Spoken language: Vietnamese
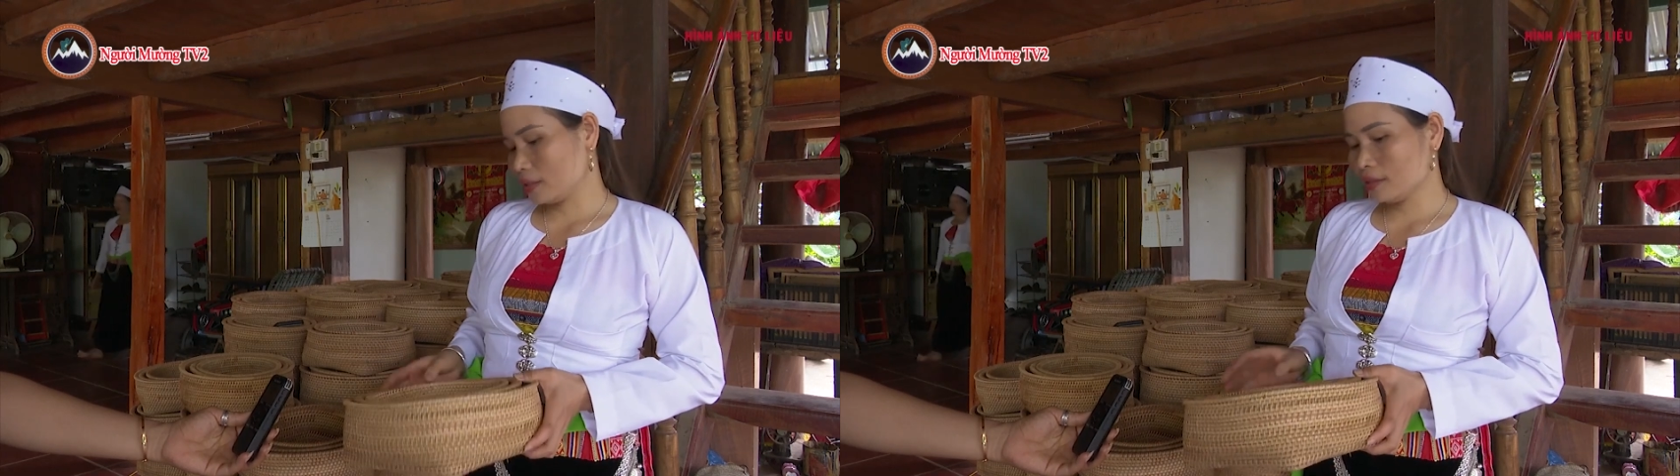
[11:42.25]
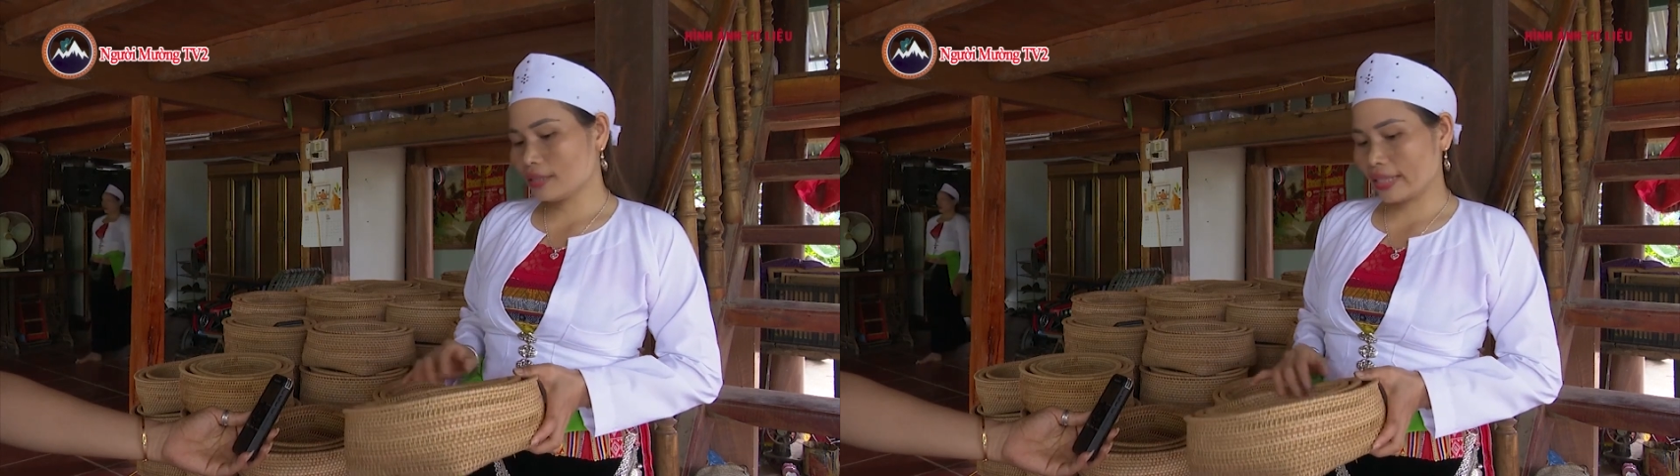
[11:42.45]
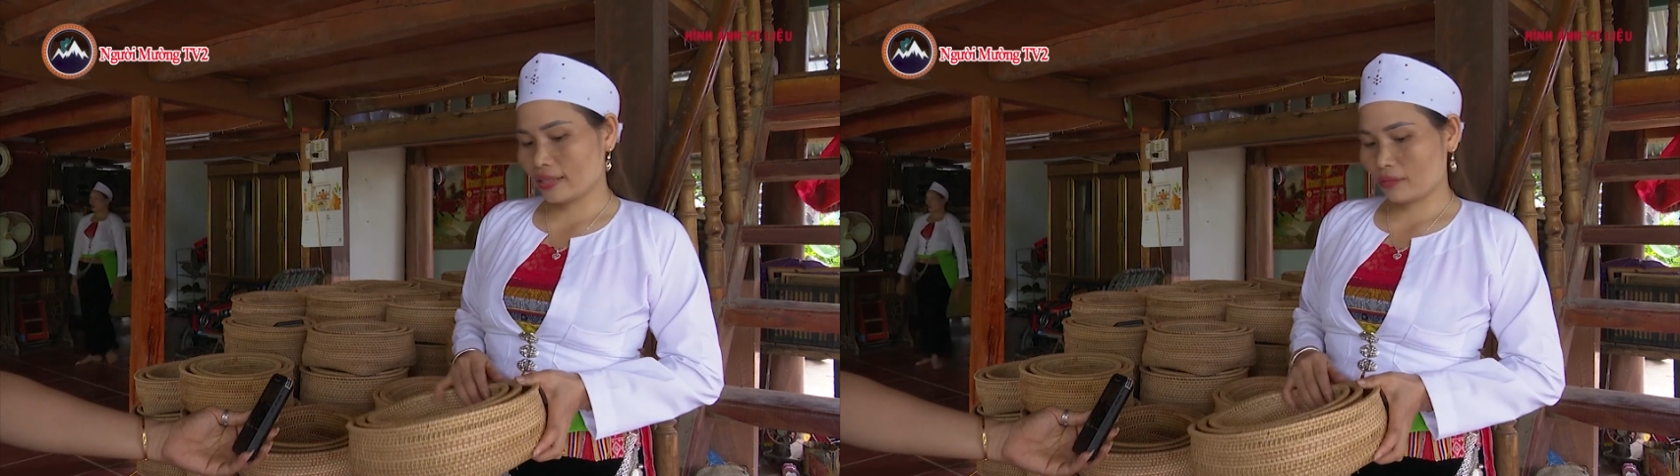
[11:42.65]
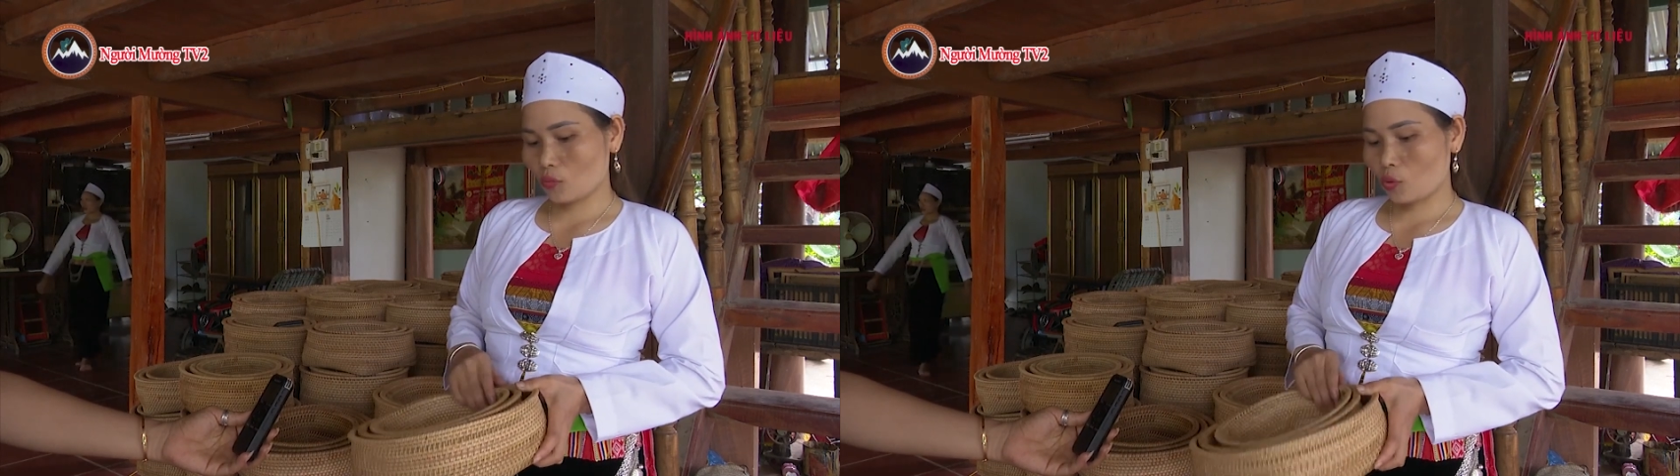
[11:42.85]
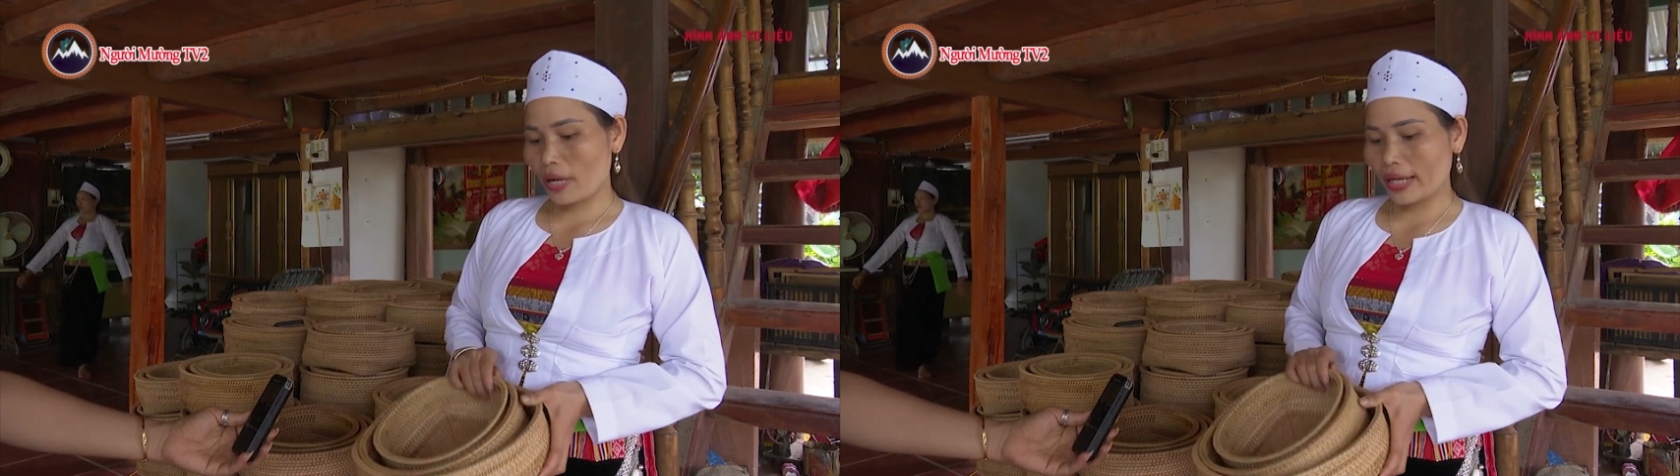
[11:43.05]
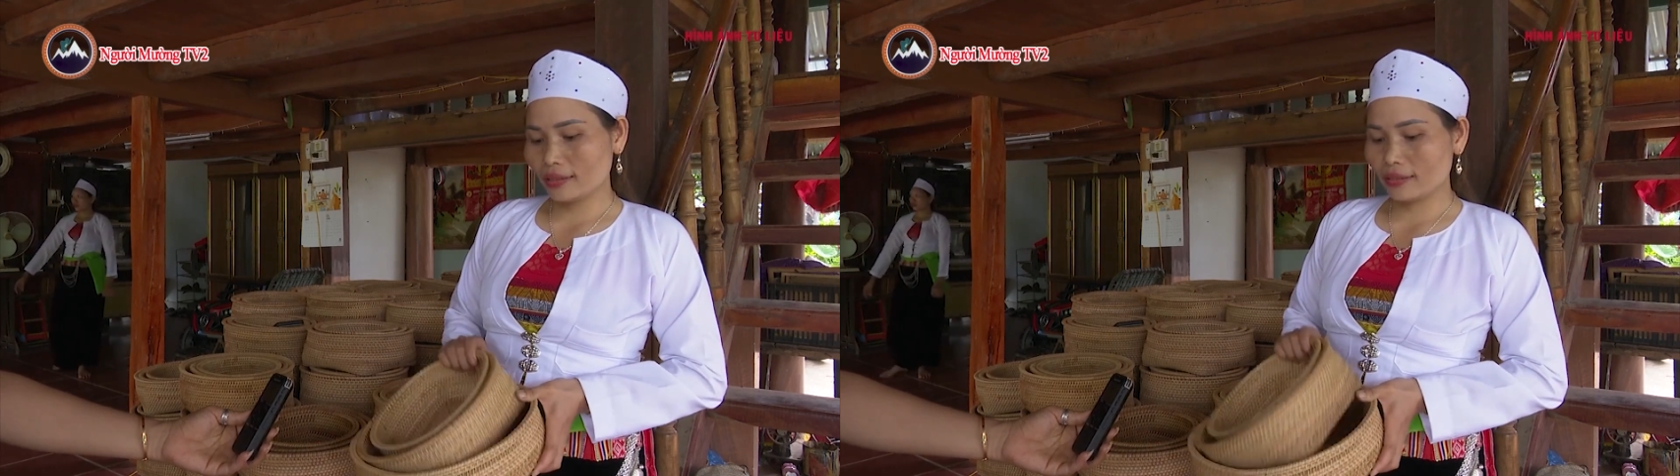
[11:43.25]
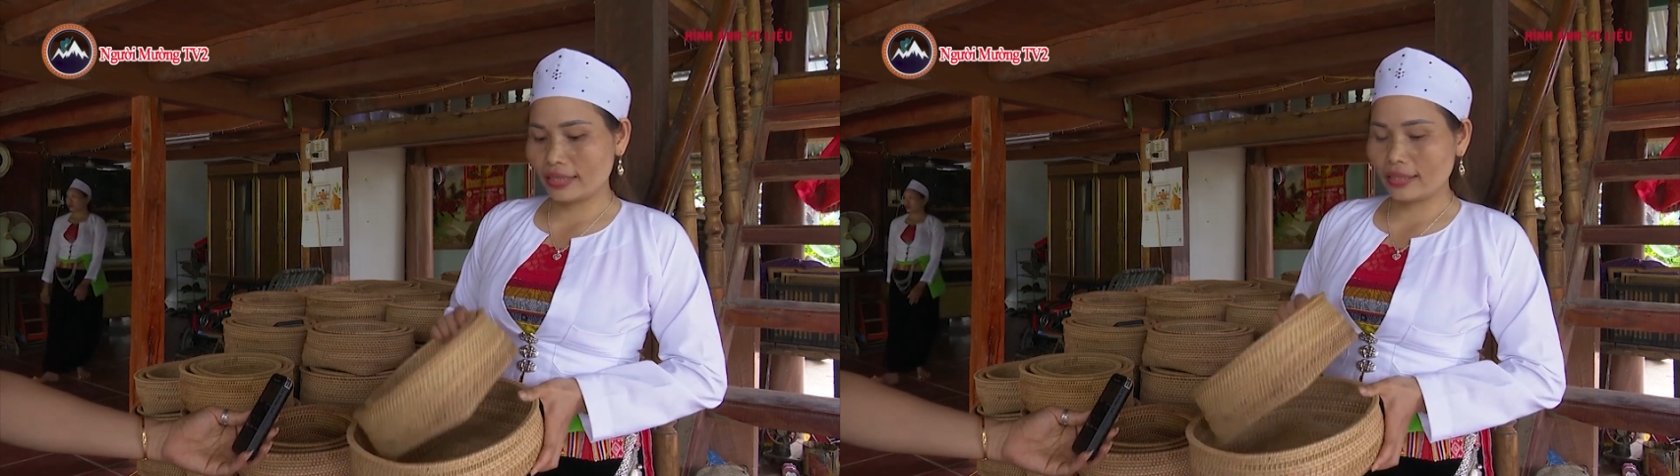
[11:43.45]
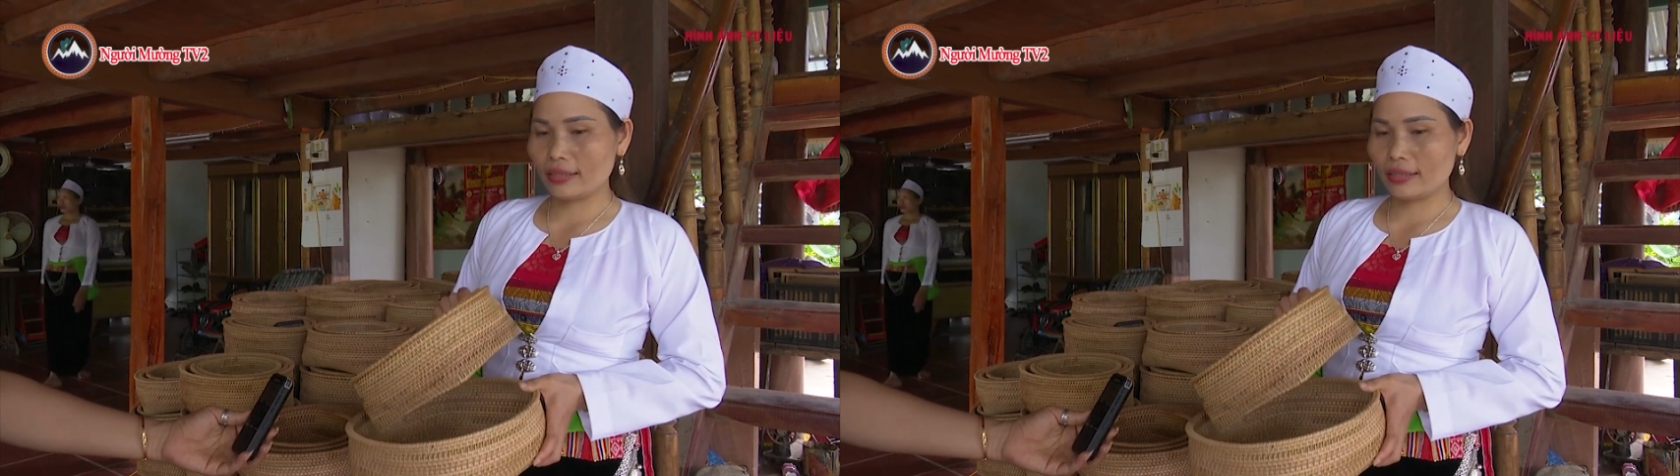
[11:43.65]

như này bộ ba như này